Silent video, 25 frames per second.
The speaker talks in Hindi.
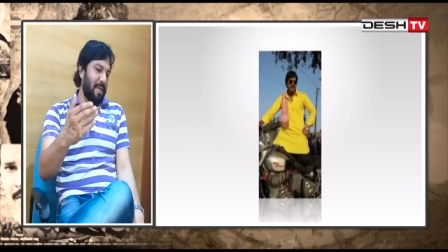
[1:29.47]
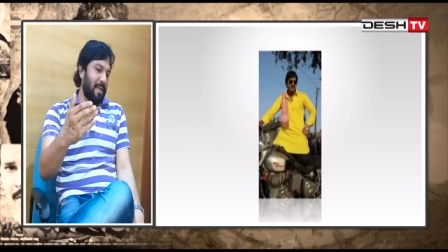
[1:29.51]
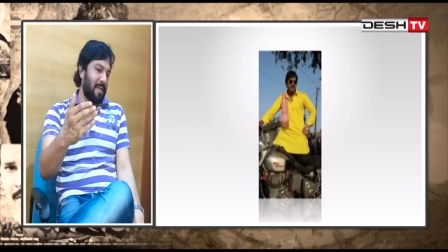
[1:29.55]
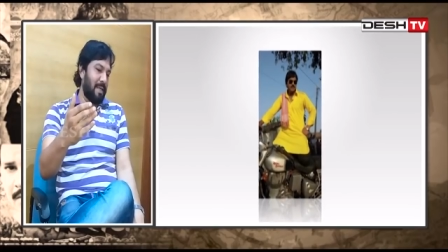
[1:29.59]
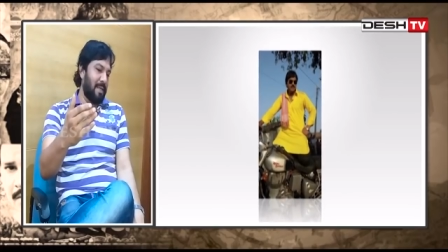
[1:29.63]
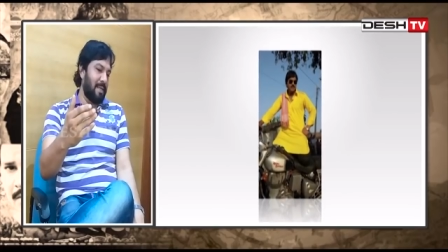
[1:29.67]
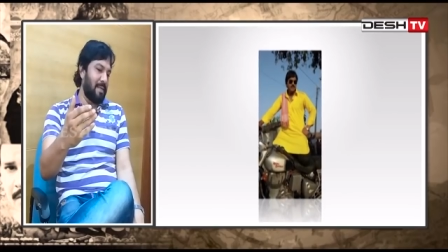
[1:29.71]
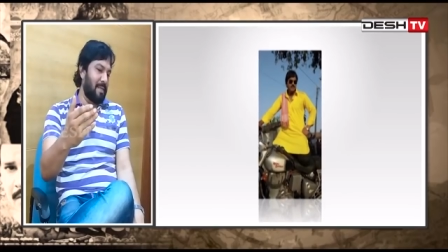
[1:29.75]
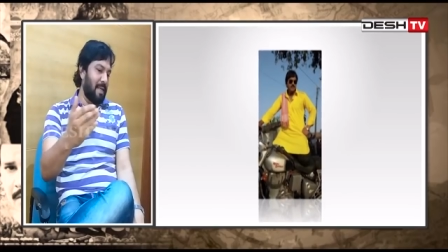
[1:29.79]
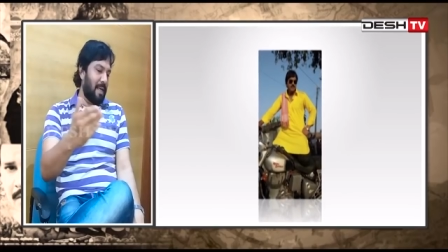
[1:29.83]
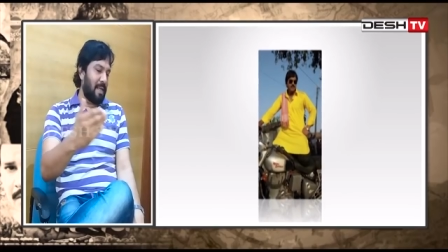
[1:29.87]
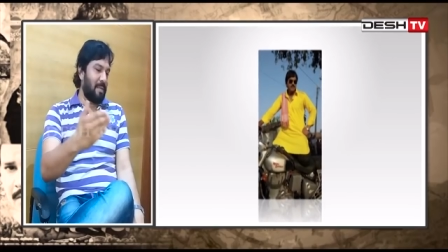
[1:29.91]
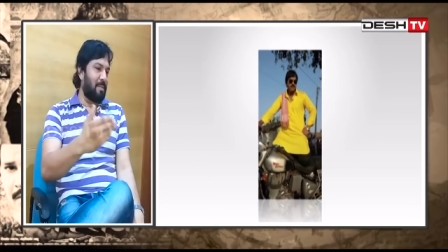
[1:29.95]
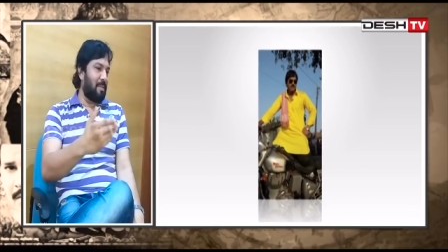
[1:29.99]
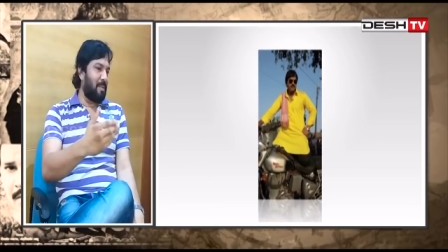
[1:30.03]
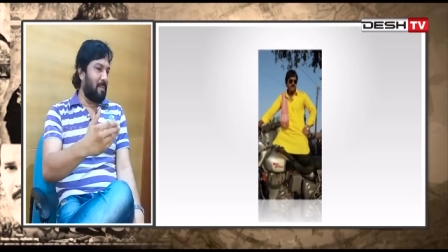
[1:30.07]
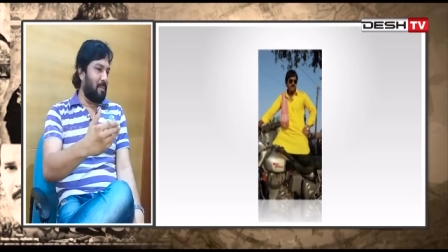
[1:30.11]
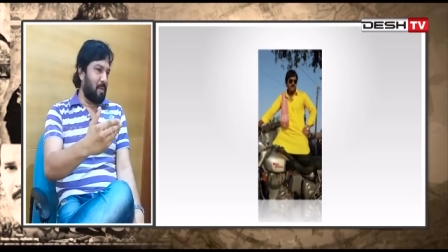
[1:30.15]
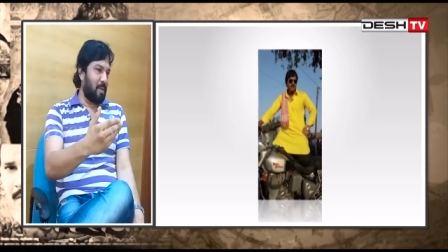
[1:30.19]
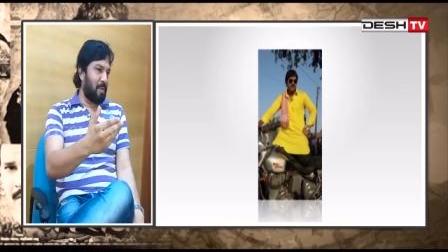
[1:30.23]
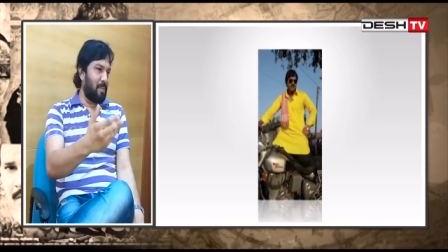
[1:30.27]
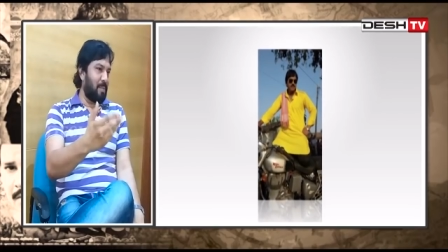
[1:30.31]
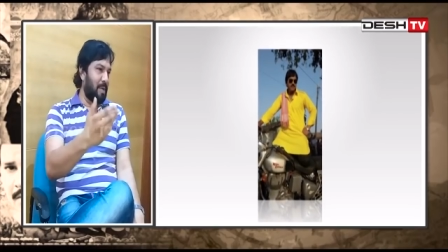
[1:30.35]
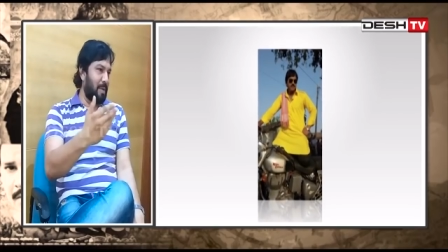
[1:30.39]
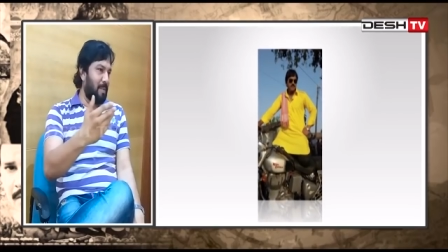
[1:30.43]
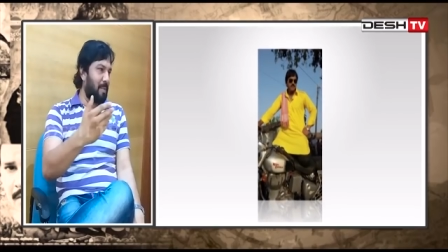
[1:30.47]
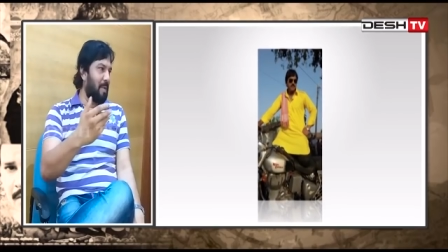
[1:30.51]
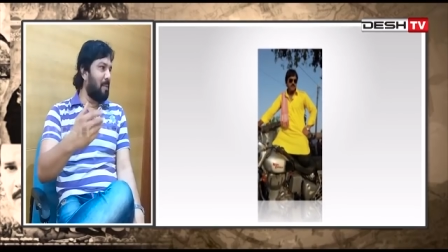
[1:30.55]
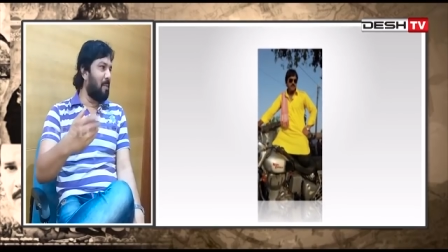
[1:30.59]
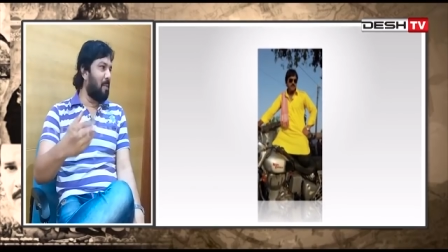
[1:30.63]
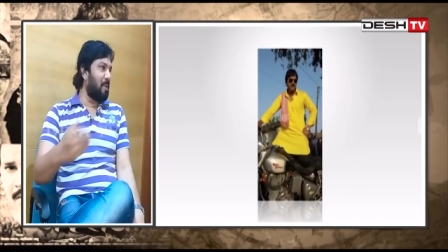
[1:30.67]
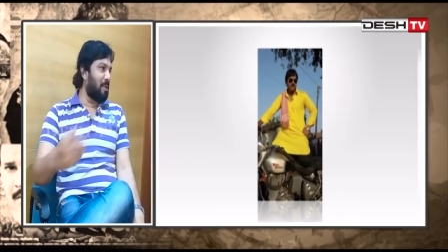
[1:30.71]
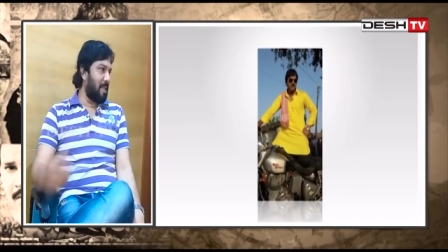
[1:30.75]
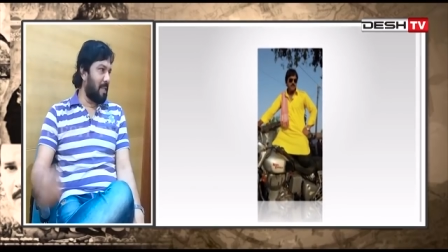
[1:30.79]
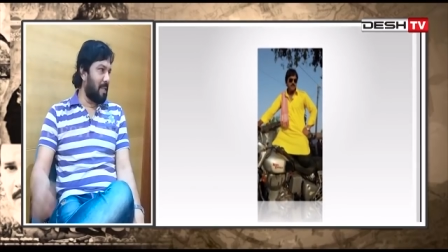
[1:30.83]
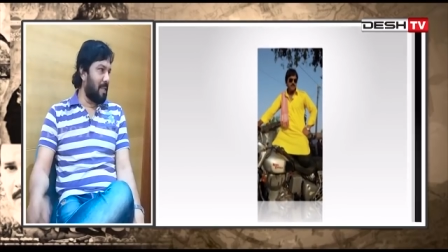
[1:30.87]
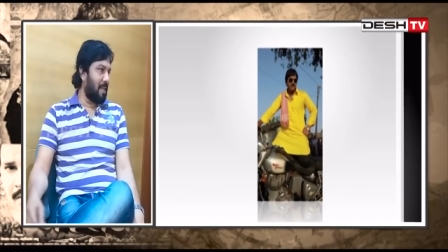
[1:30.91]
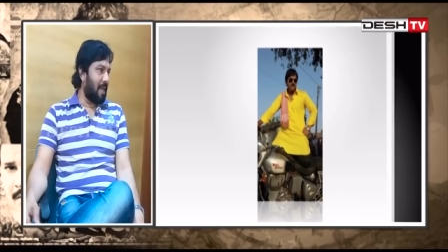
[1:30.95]
के साथ मोर बड़े भाई
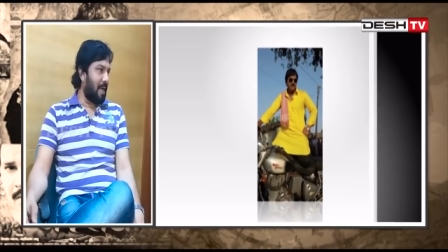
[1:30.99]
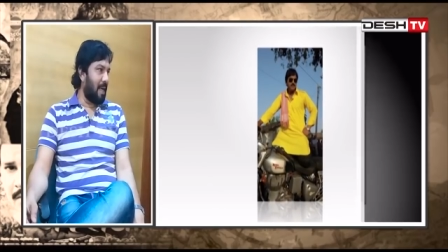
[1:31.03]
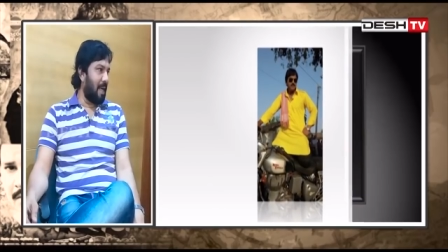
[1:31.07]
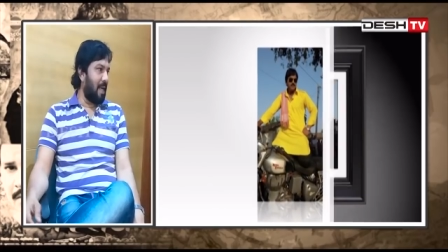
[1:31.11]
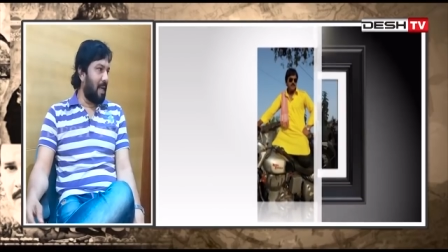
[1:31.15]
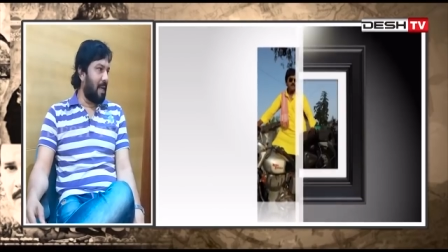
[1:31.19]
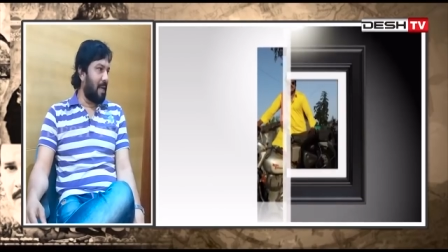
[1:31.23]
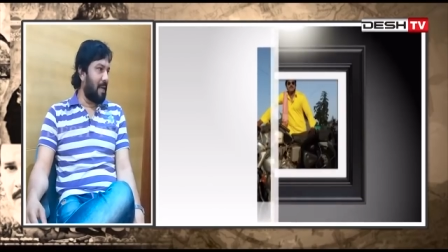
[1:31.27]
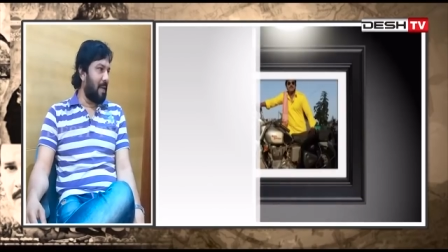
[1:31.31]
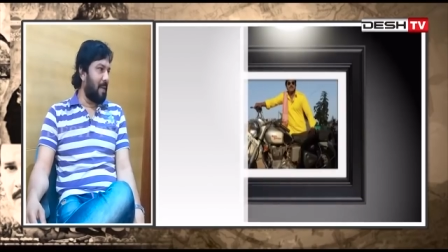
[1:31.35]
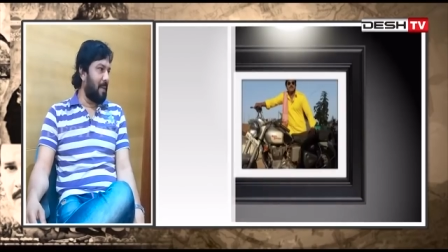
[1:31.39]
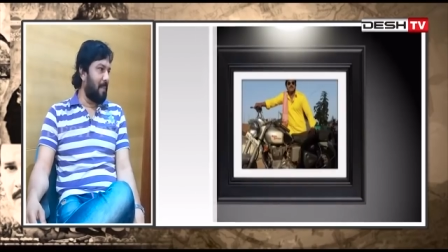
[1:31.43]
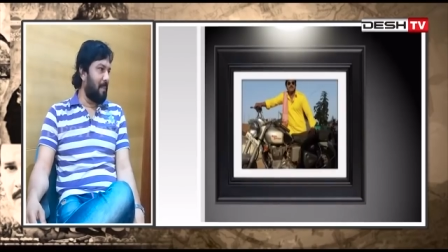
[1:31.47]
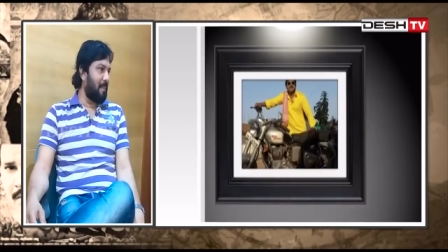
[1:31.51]
बहुत अच्छा गायक है